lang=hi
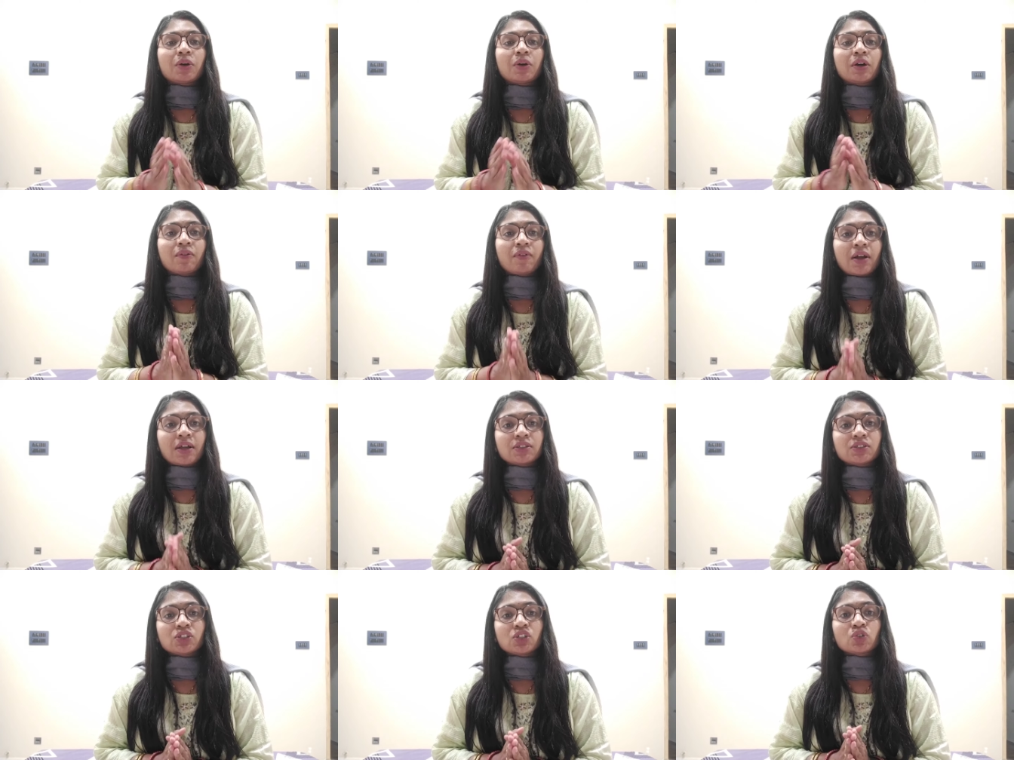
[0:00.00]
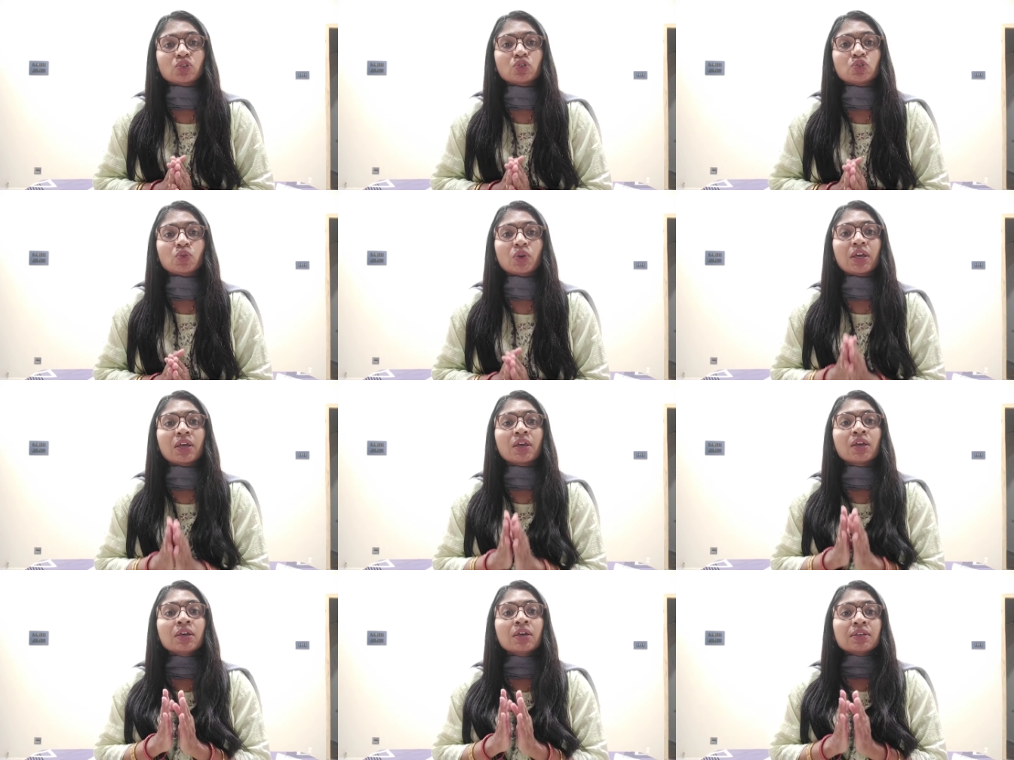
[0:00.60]
है भगवान जी को जो
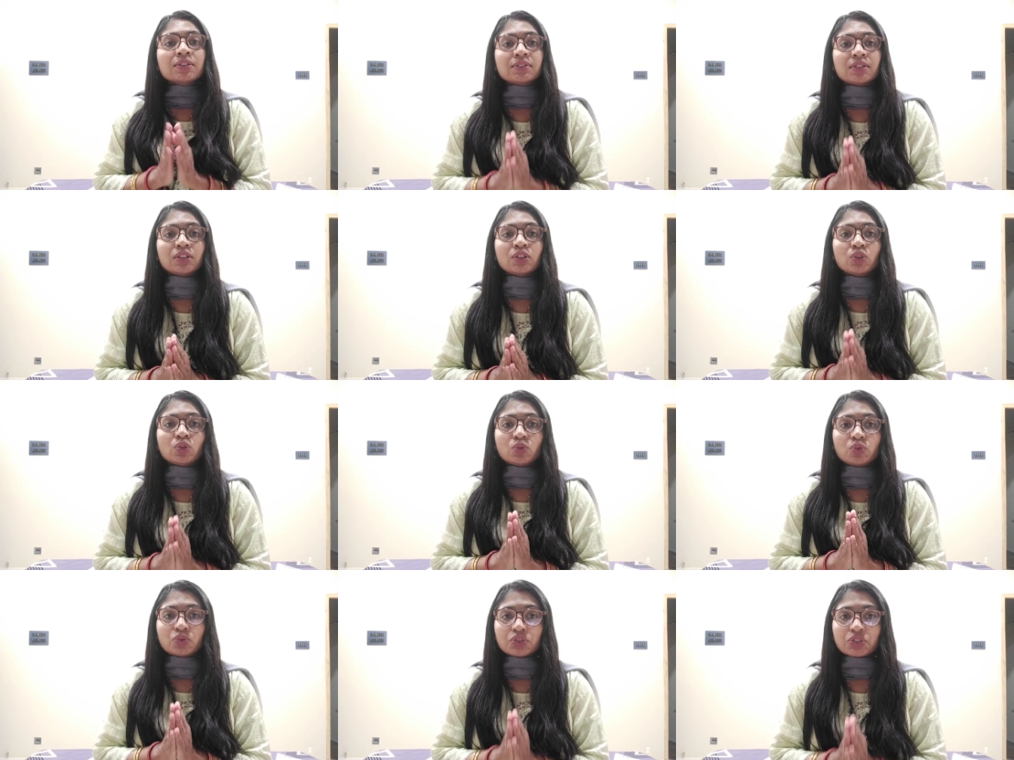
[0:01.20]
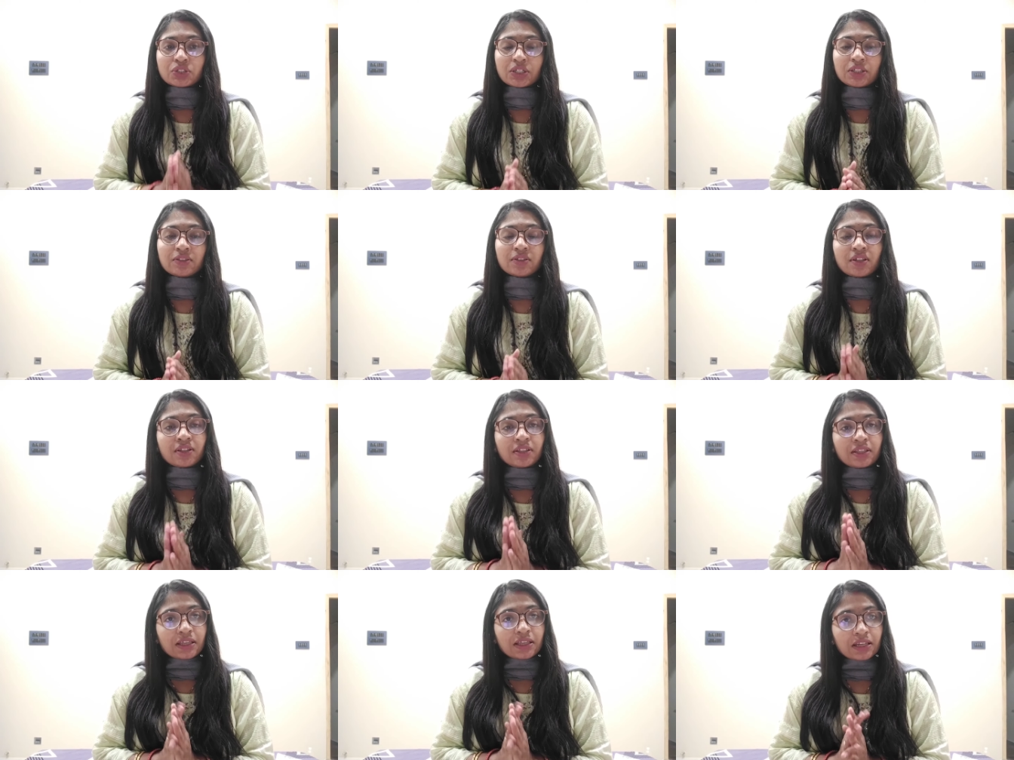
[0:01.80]
है सिंदूर
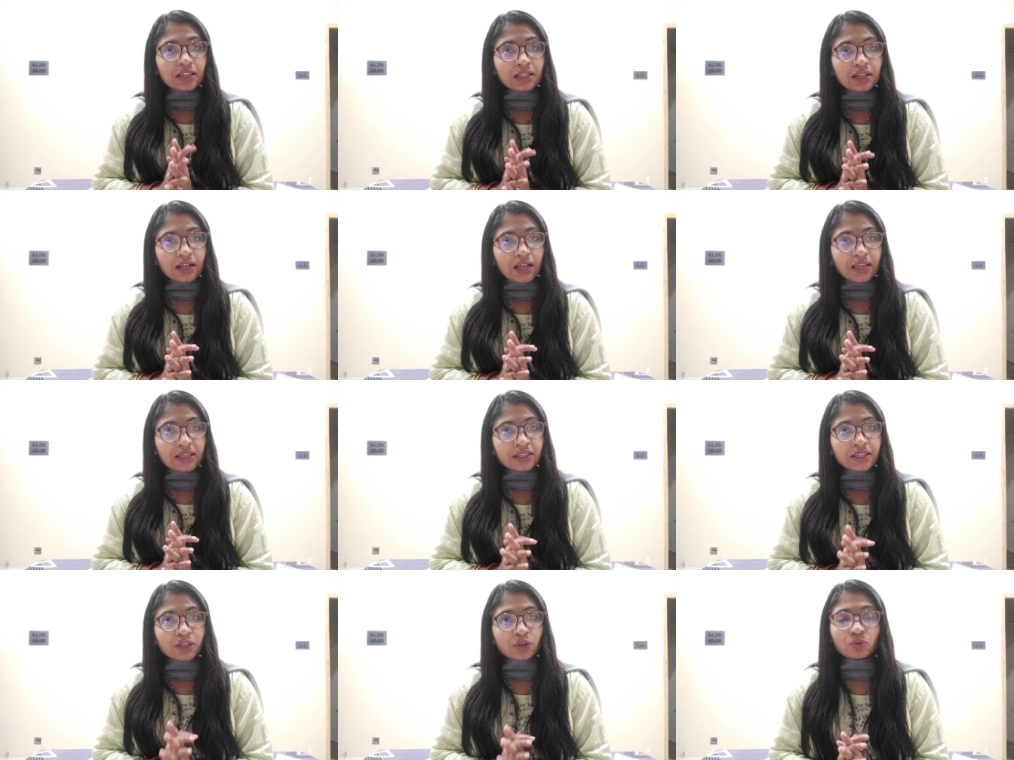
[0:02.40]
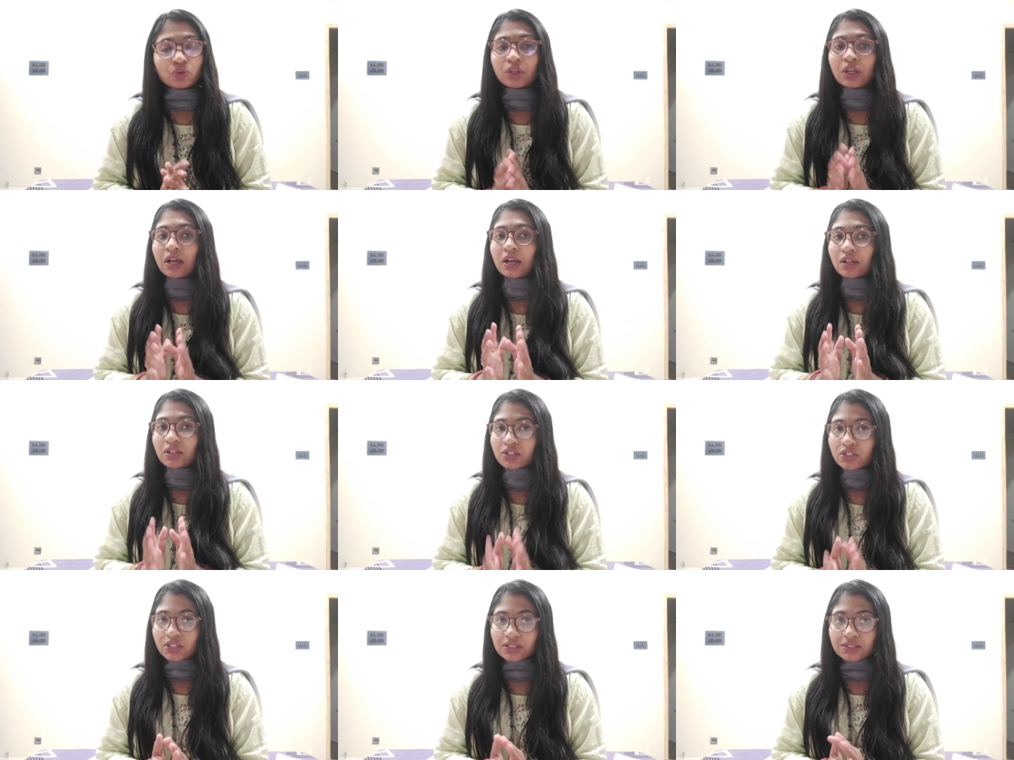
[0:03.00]
चंदन ये लगाइए उन्हें
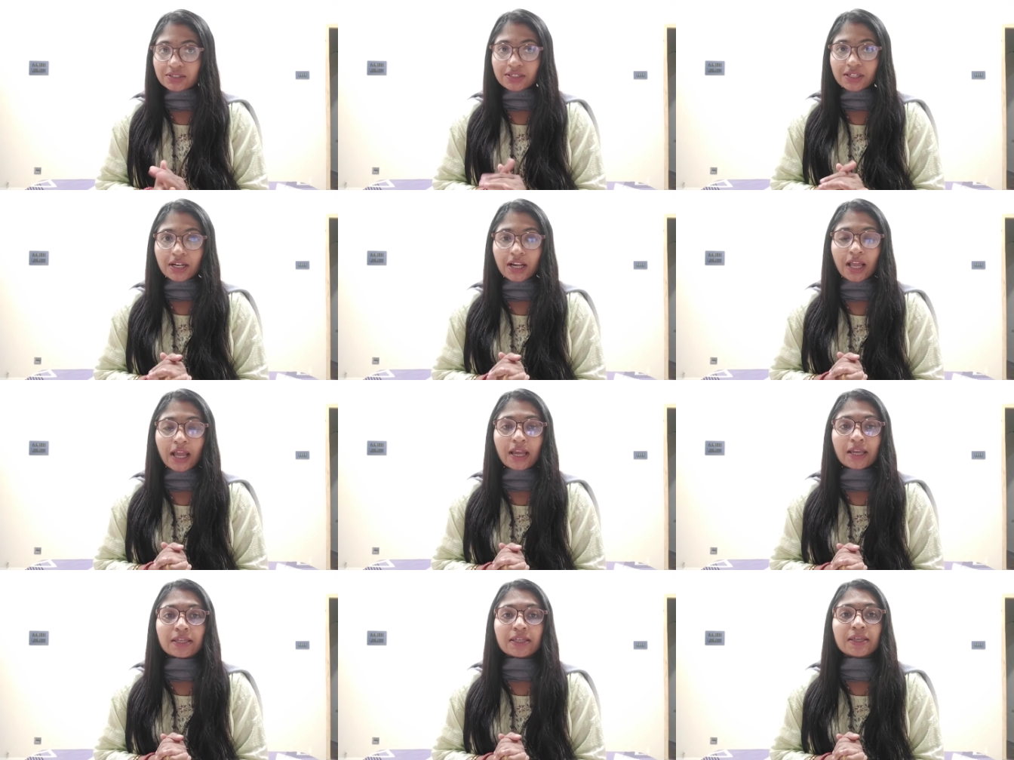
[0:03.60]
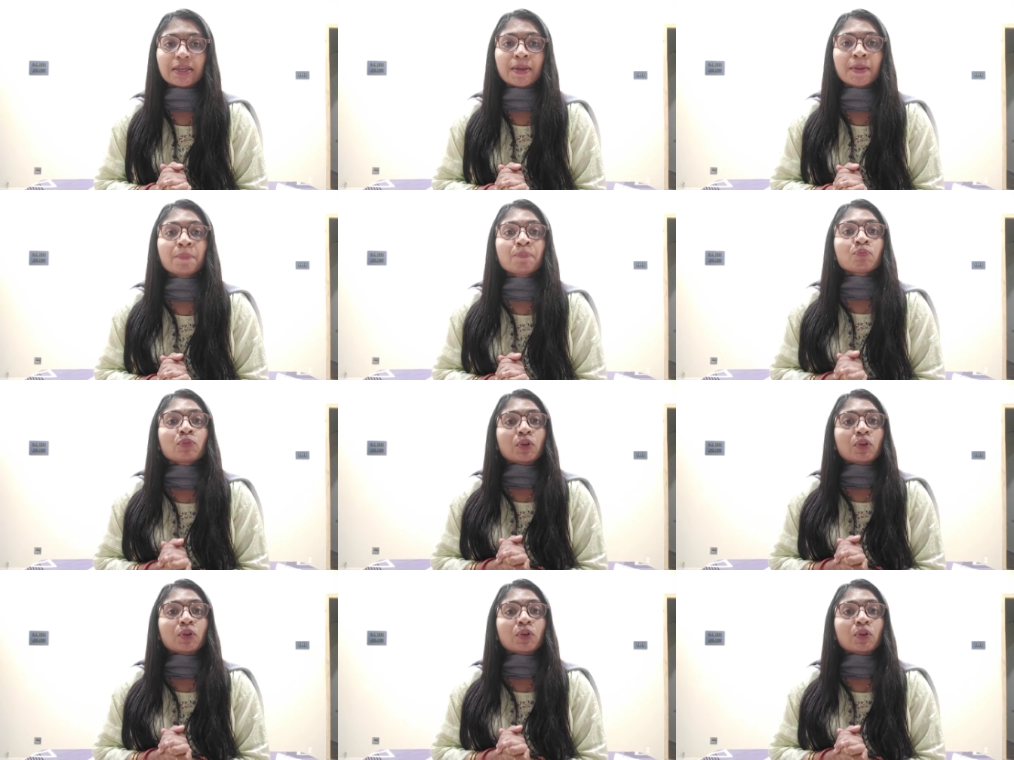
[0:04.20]
अक्षत चढ़ाइए